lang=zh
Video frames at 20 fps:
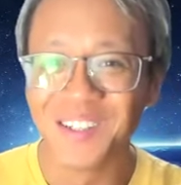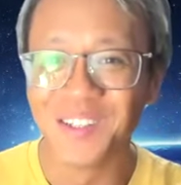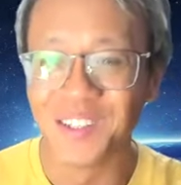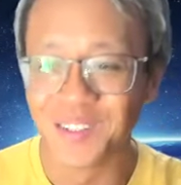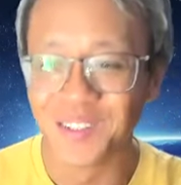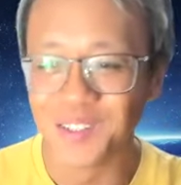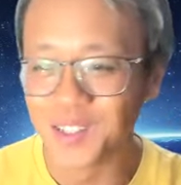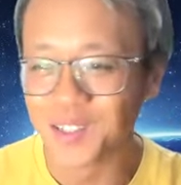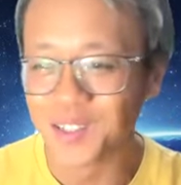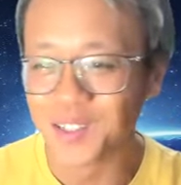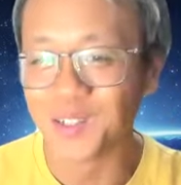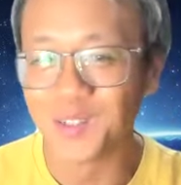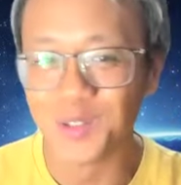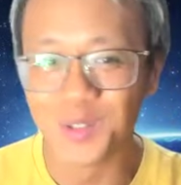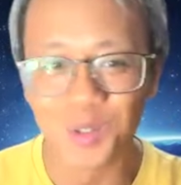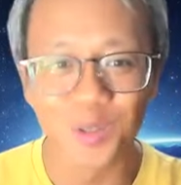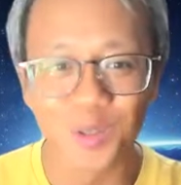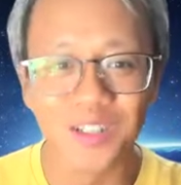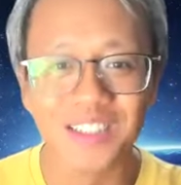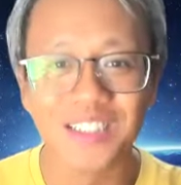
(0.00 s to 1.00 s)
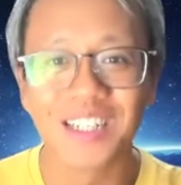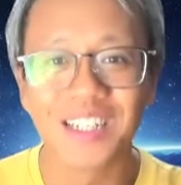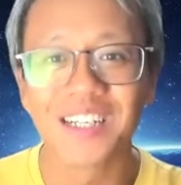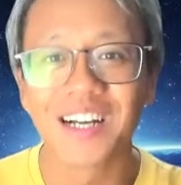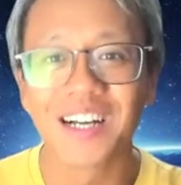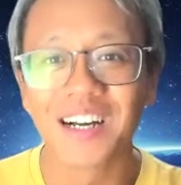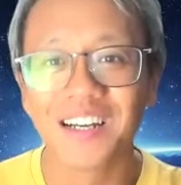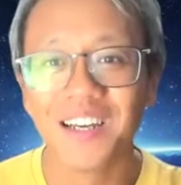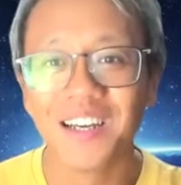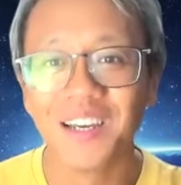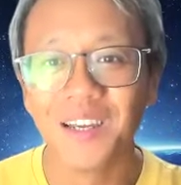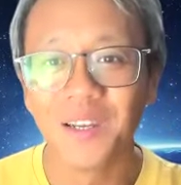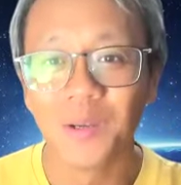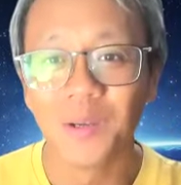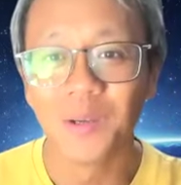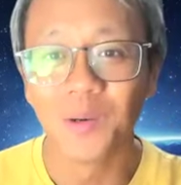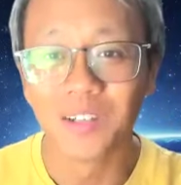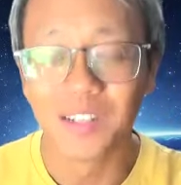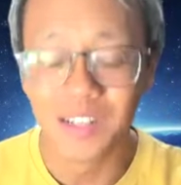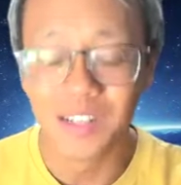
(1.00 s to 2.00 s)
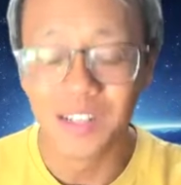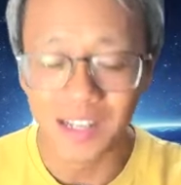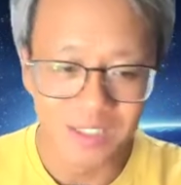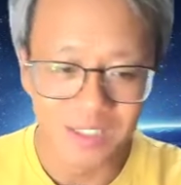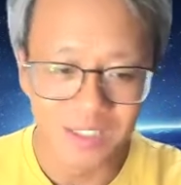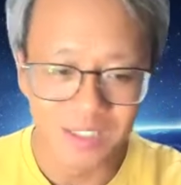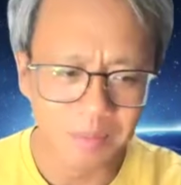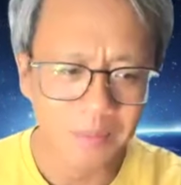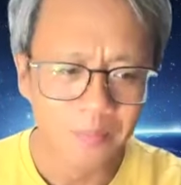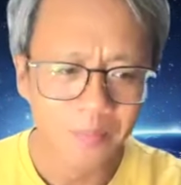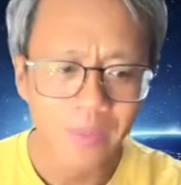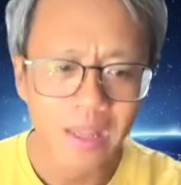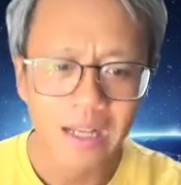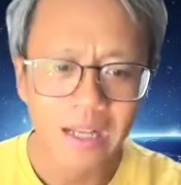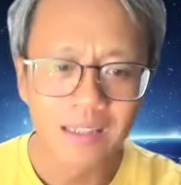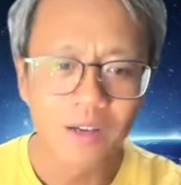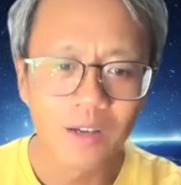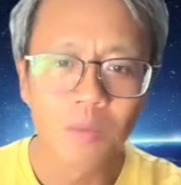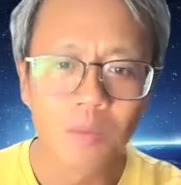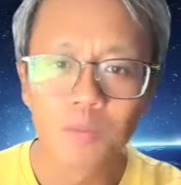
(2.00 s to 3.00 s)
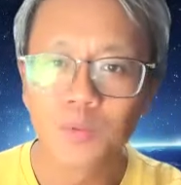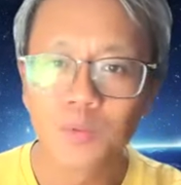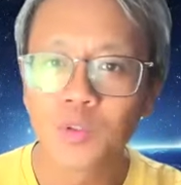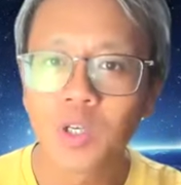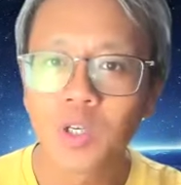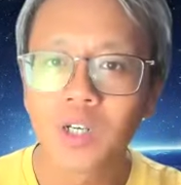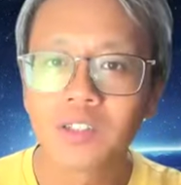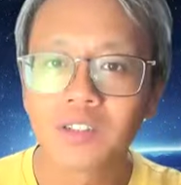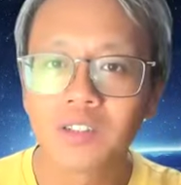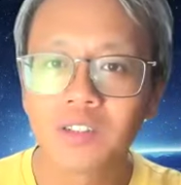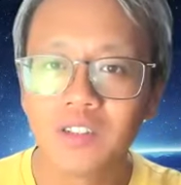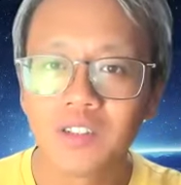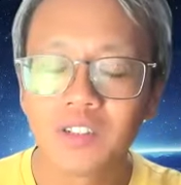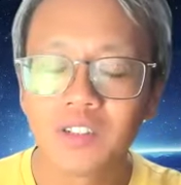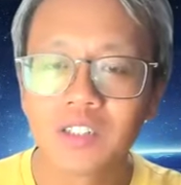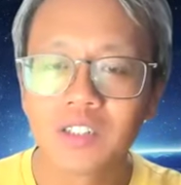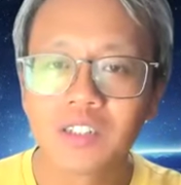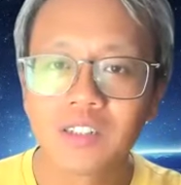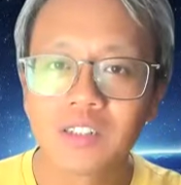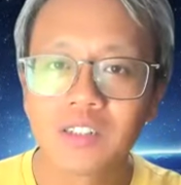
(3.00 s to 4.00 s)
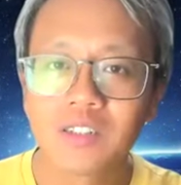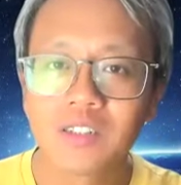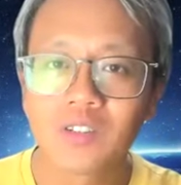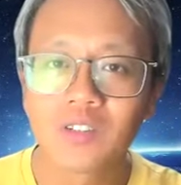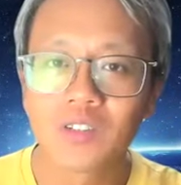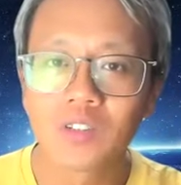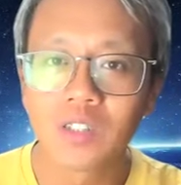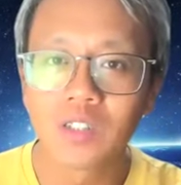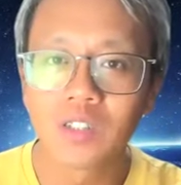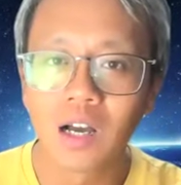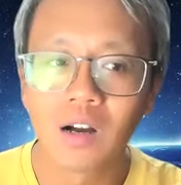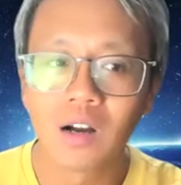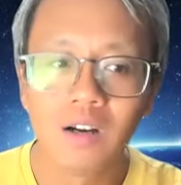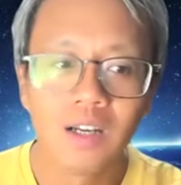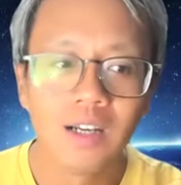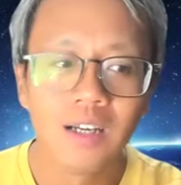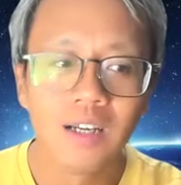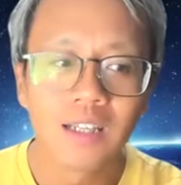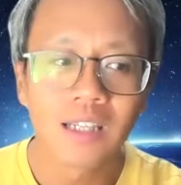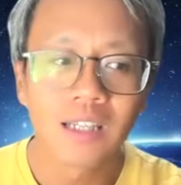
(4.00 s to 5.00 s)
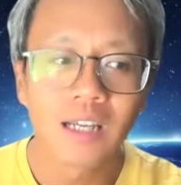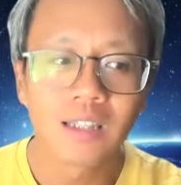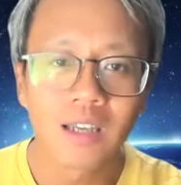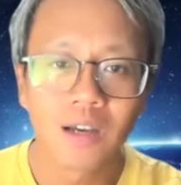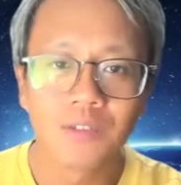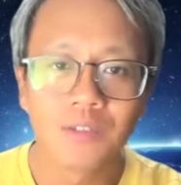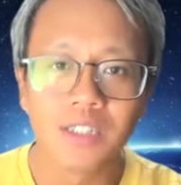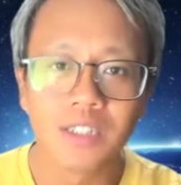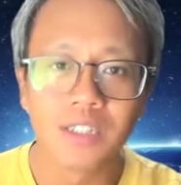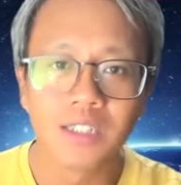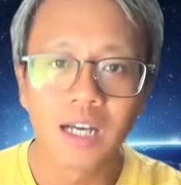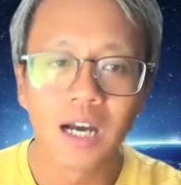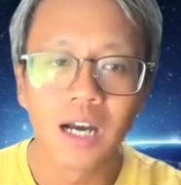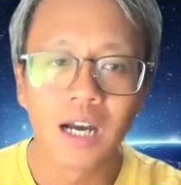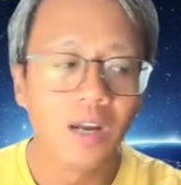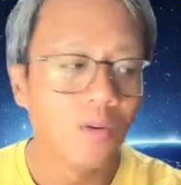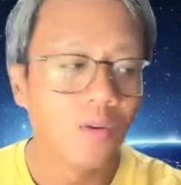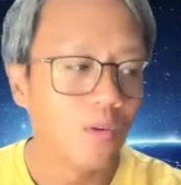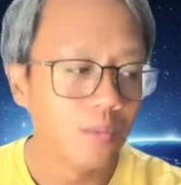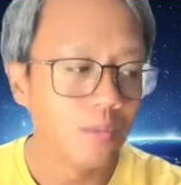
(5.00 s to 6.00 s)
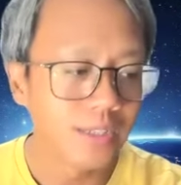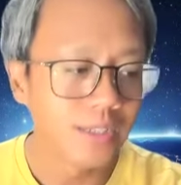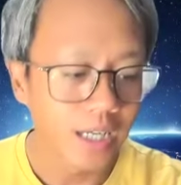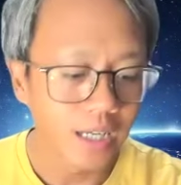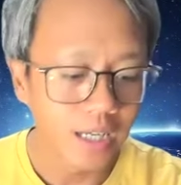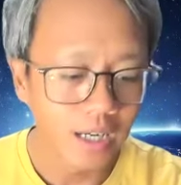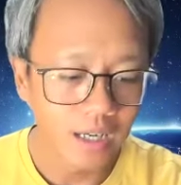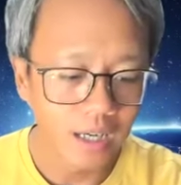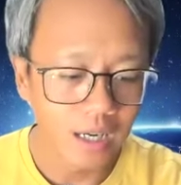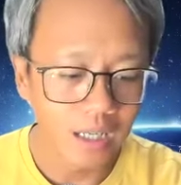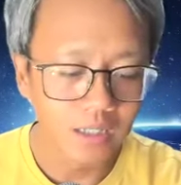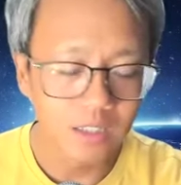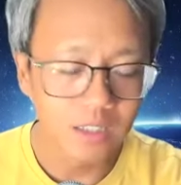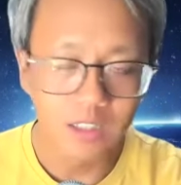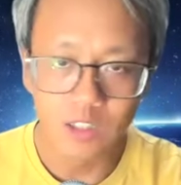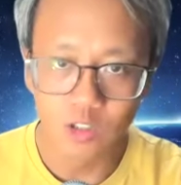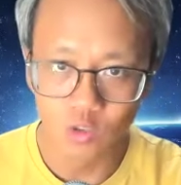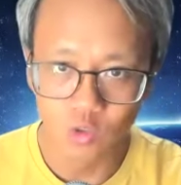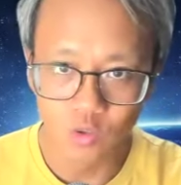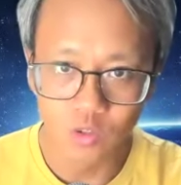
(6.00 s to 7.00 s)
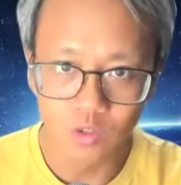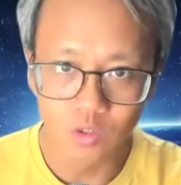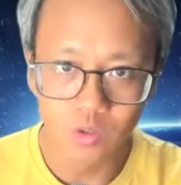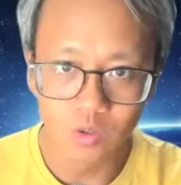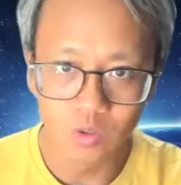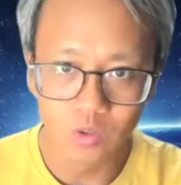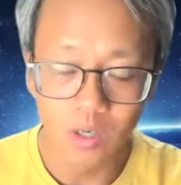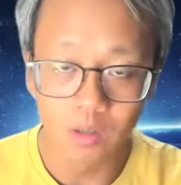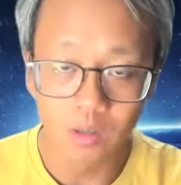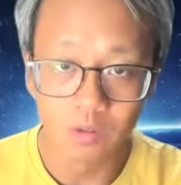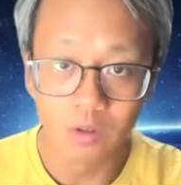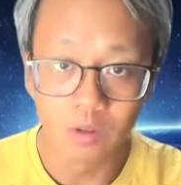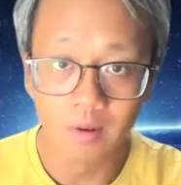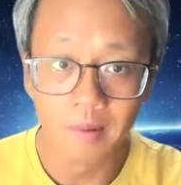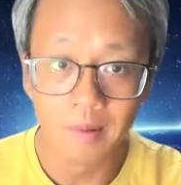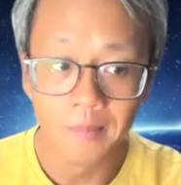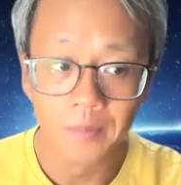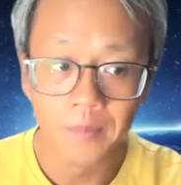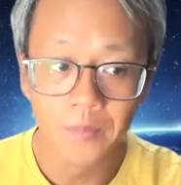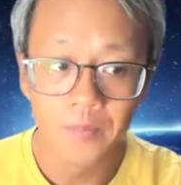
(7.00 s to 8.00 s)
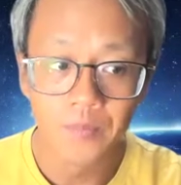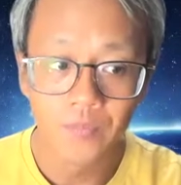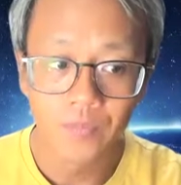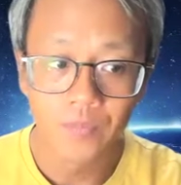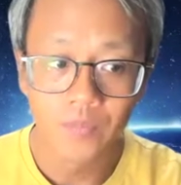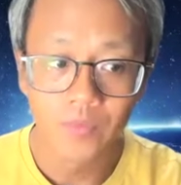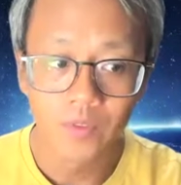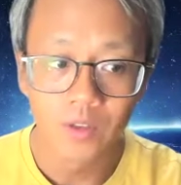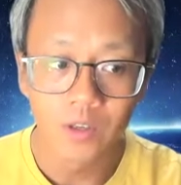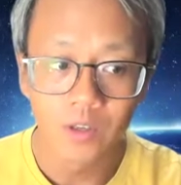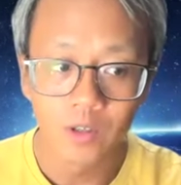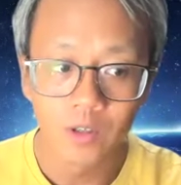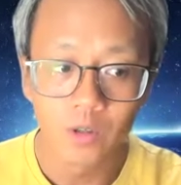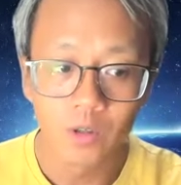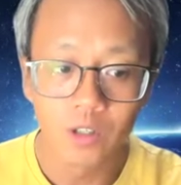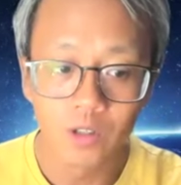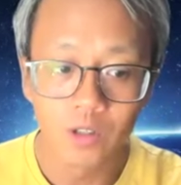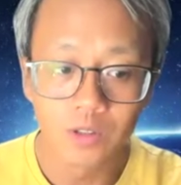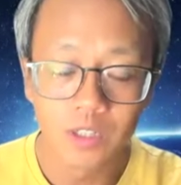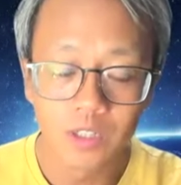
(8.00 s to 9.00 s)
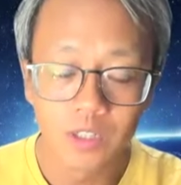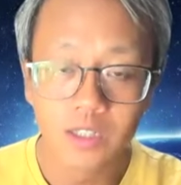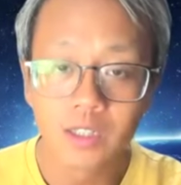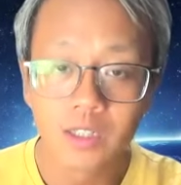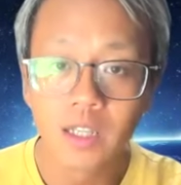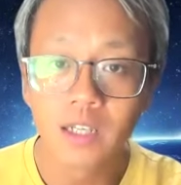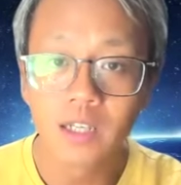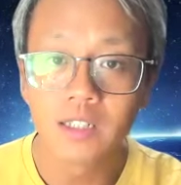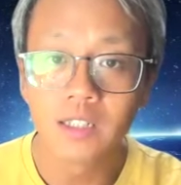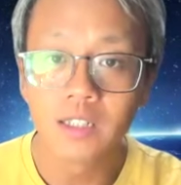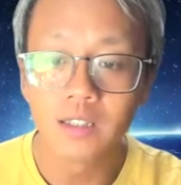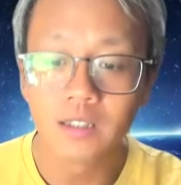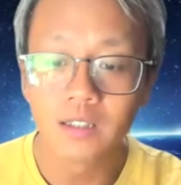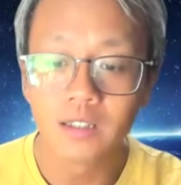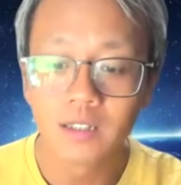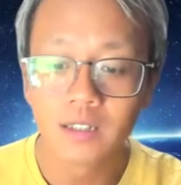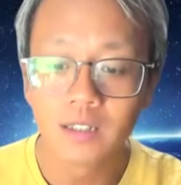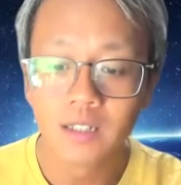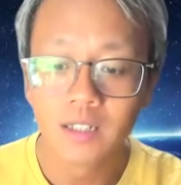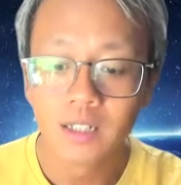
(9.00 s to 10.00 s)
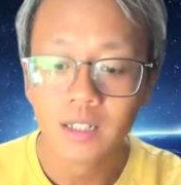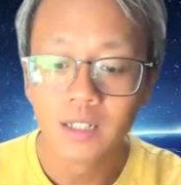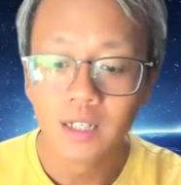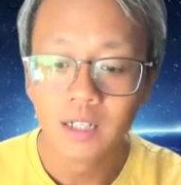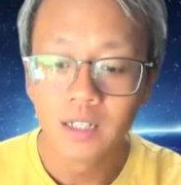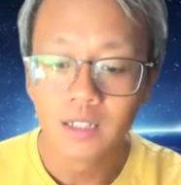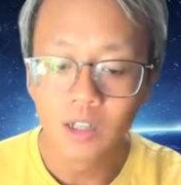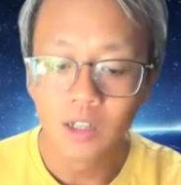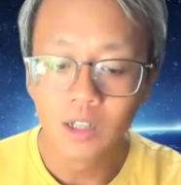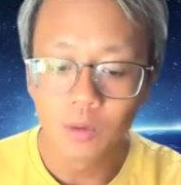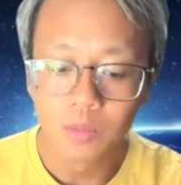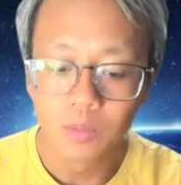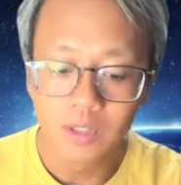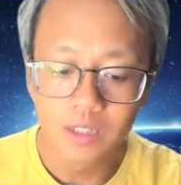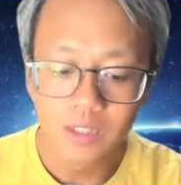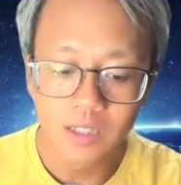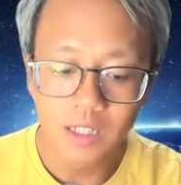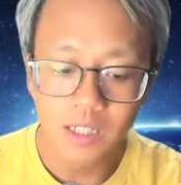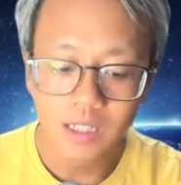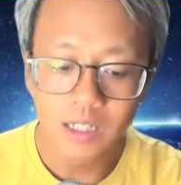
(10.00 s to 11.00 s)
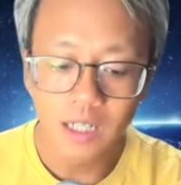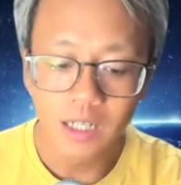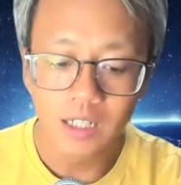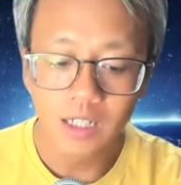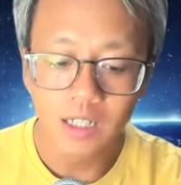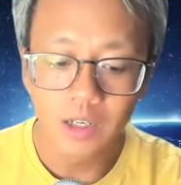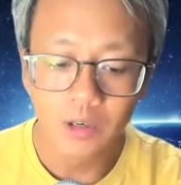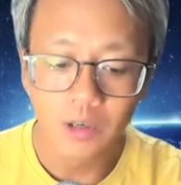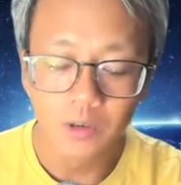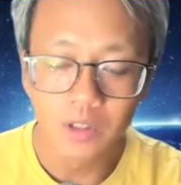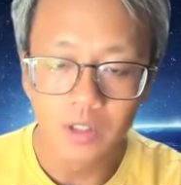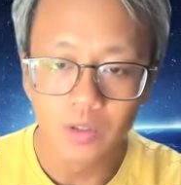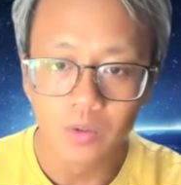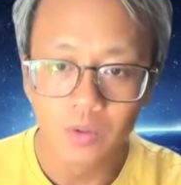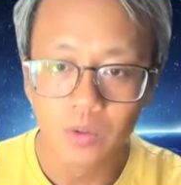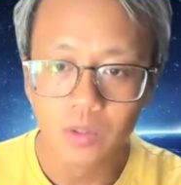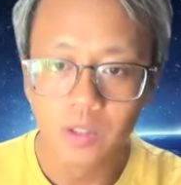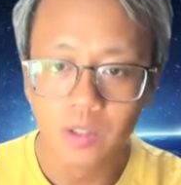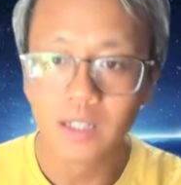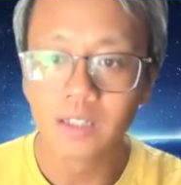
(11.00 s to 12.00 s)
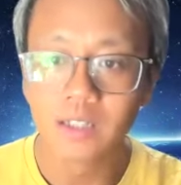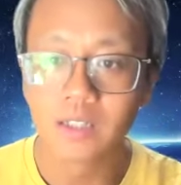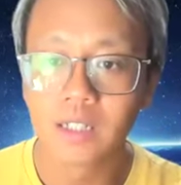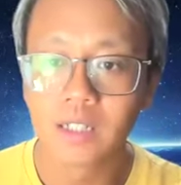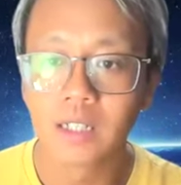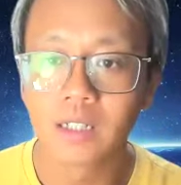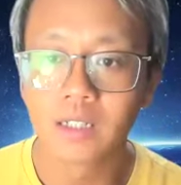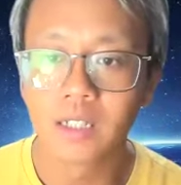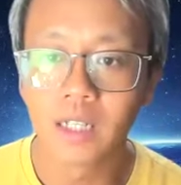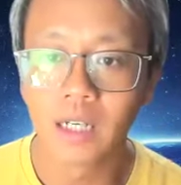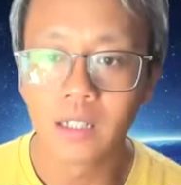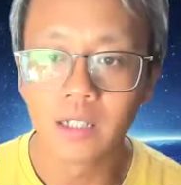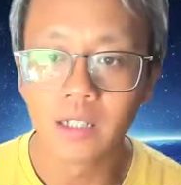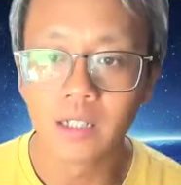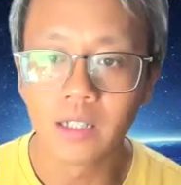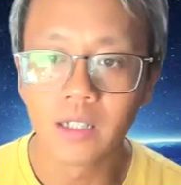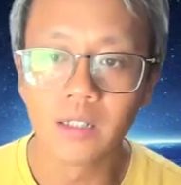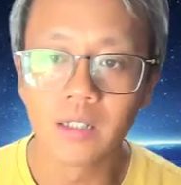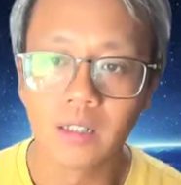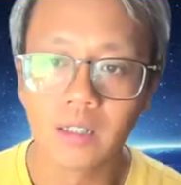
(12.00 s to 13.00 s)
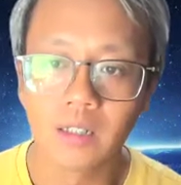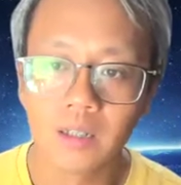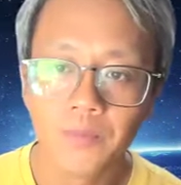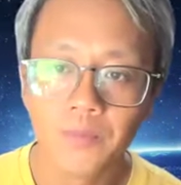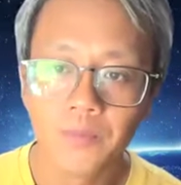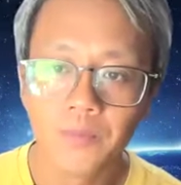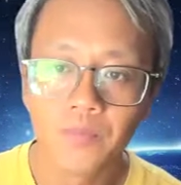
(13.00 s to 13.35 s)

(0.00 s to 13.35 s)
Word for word: 你的你可能就对你的健康有更了解嘛？但我们不需要时时刻刻知道它跳几下，我们才可以让它持续的去跳动。有些东西是内建的，在我们的事业上也有很多类似像这样的一个